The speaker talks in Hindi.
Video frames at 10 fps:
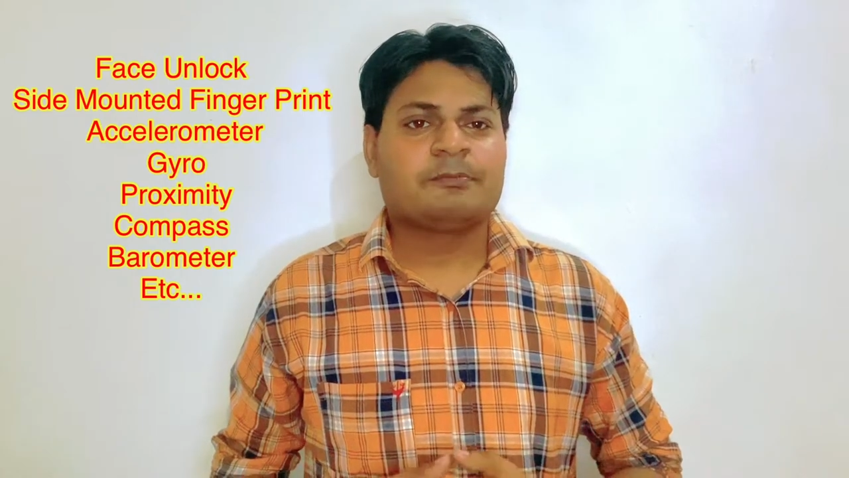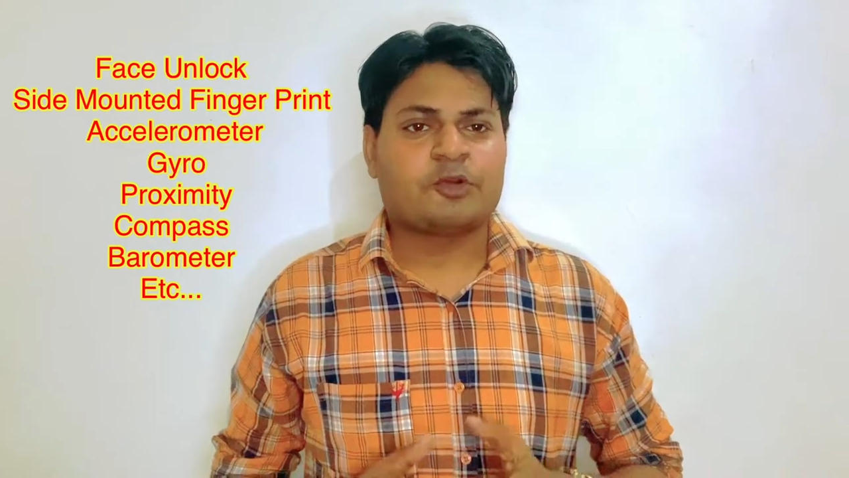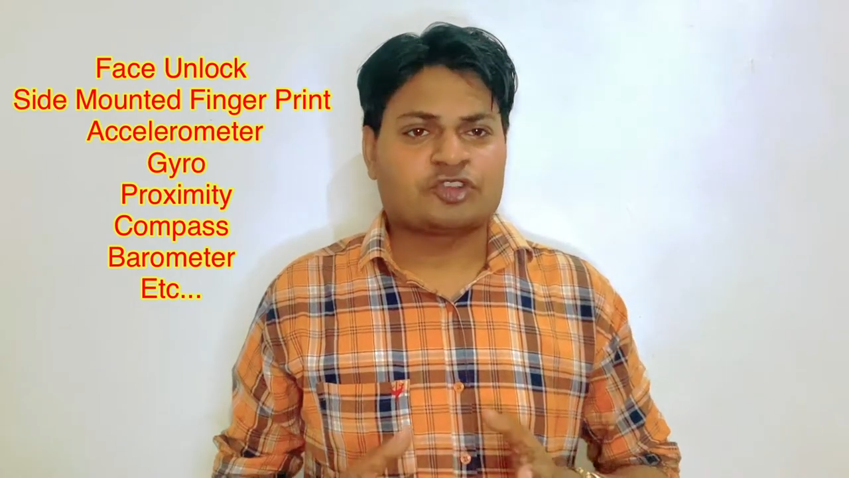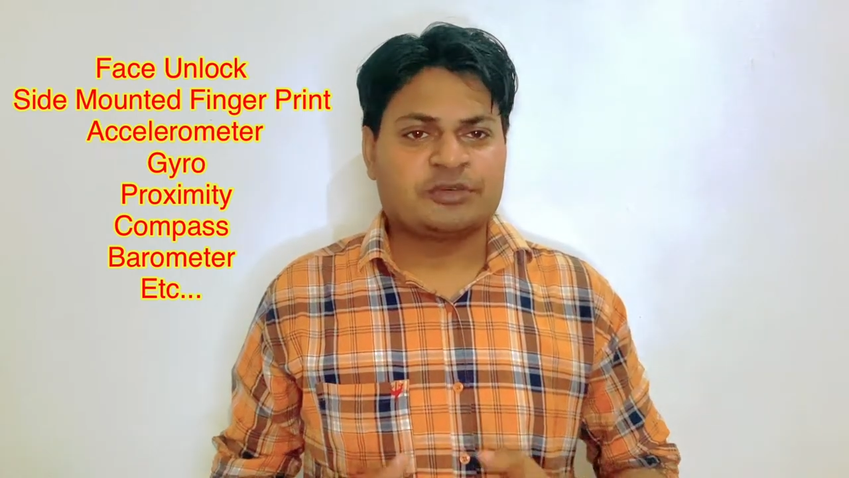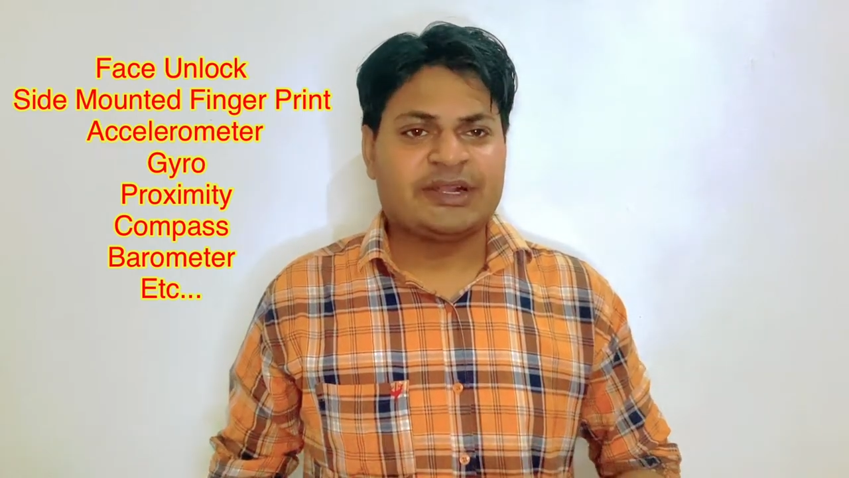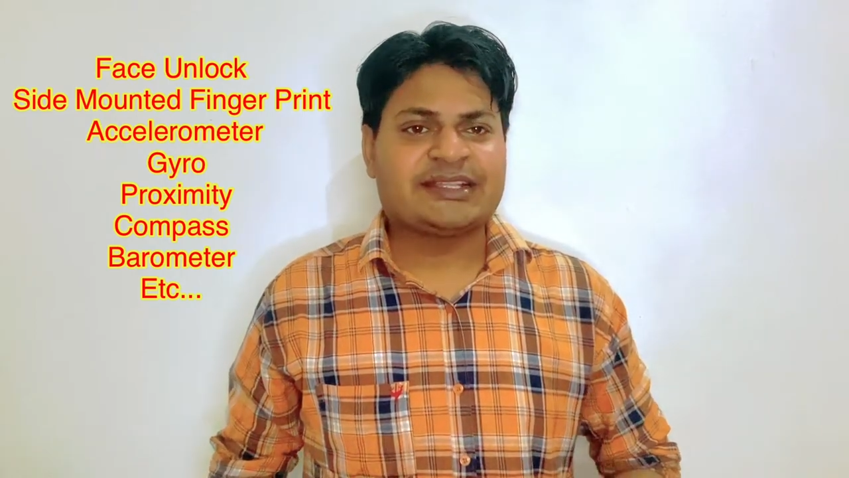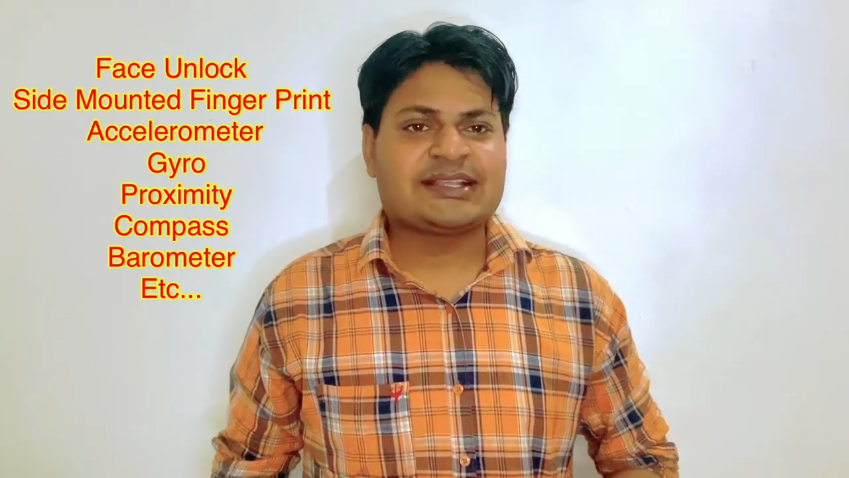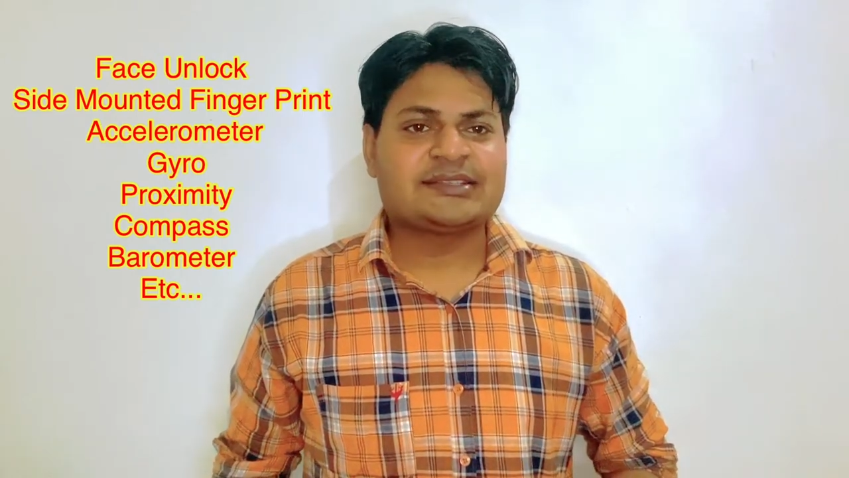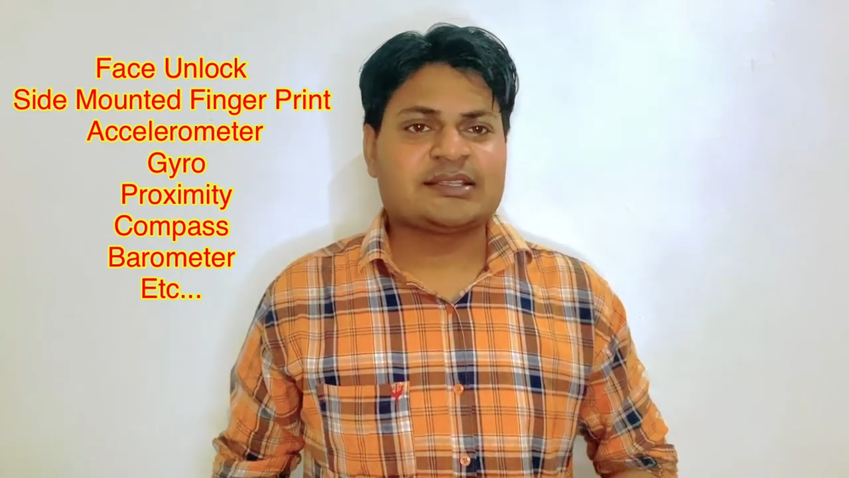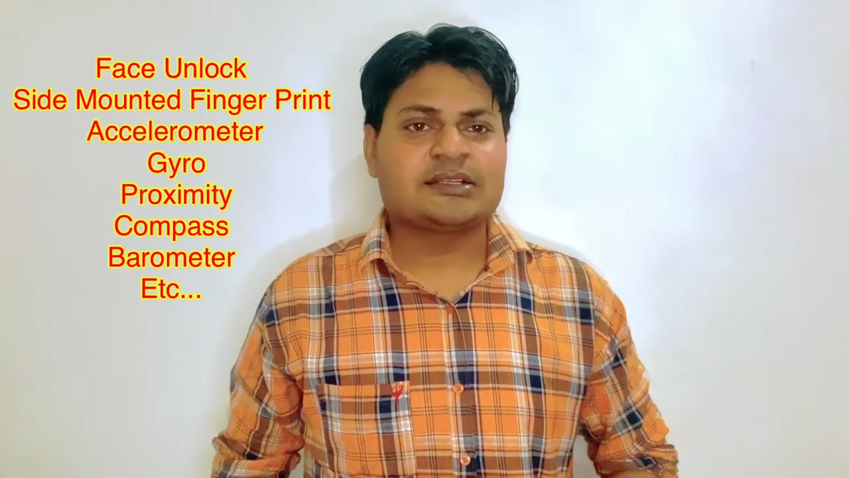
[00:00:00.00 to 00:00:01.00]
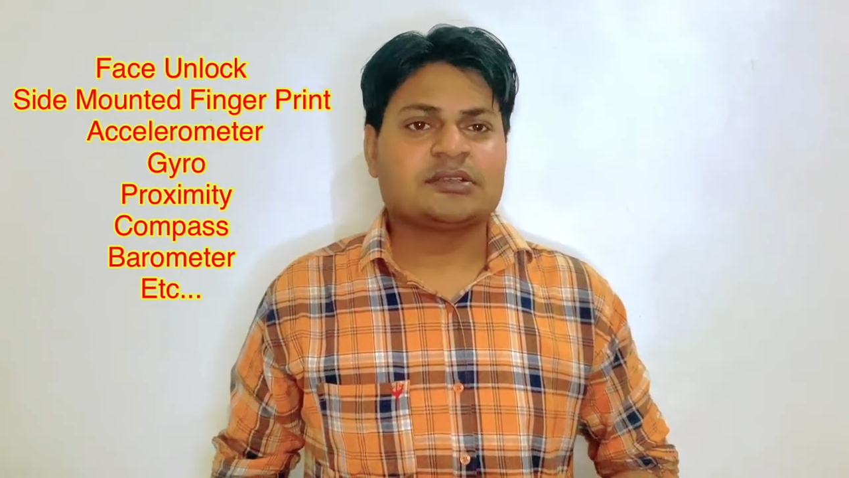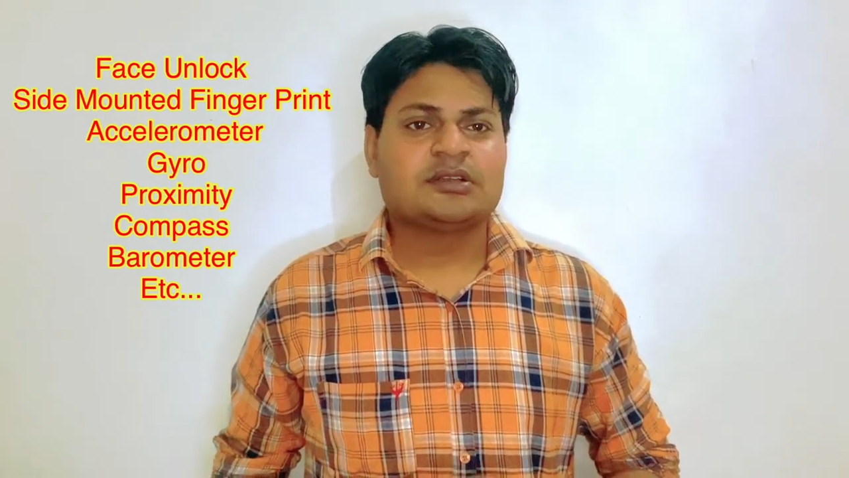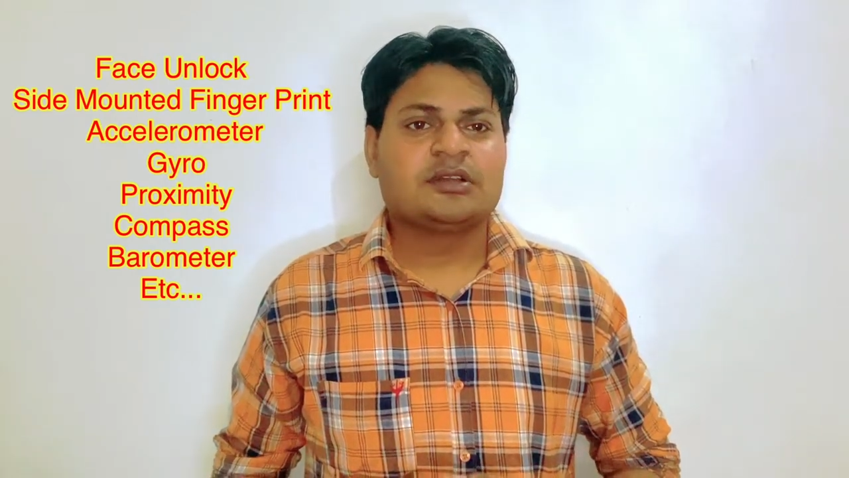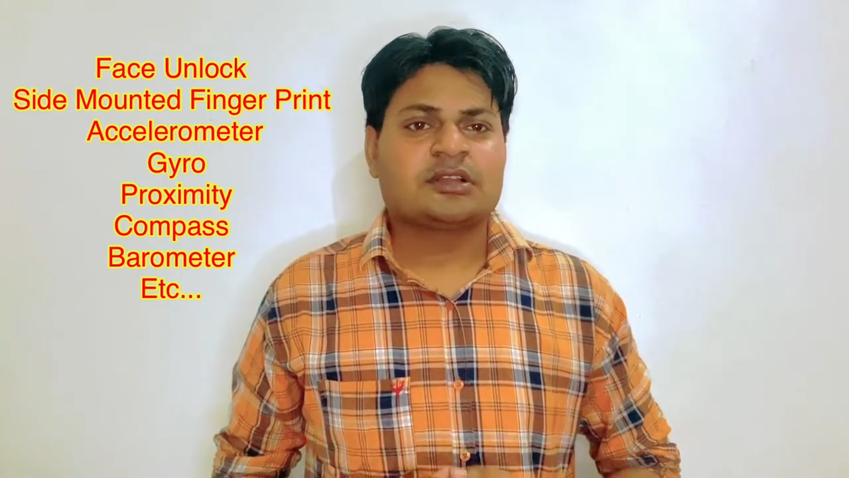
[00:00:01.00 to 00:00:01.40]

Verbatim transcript: प्रॉक्सिमिटी सेंसर